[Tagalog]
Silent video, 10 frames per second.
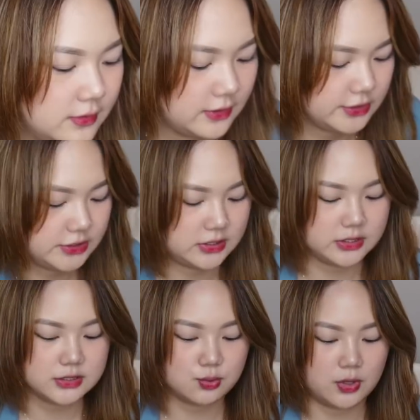There's
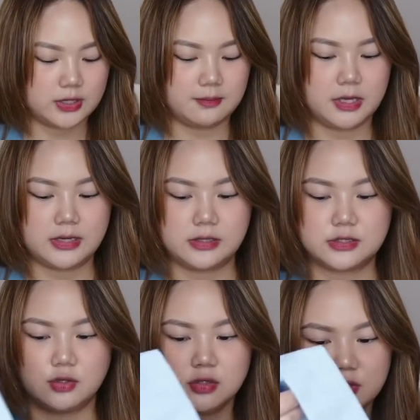this one naman.
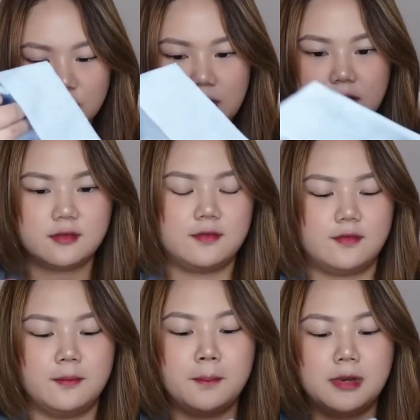It's also kind of,
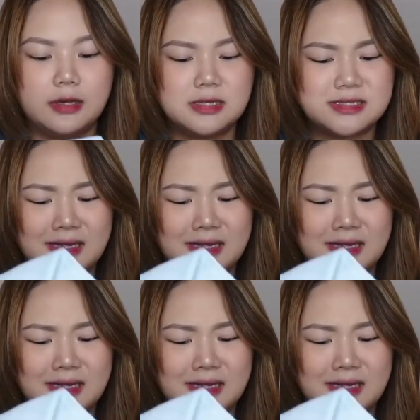it's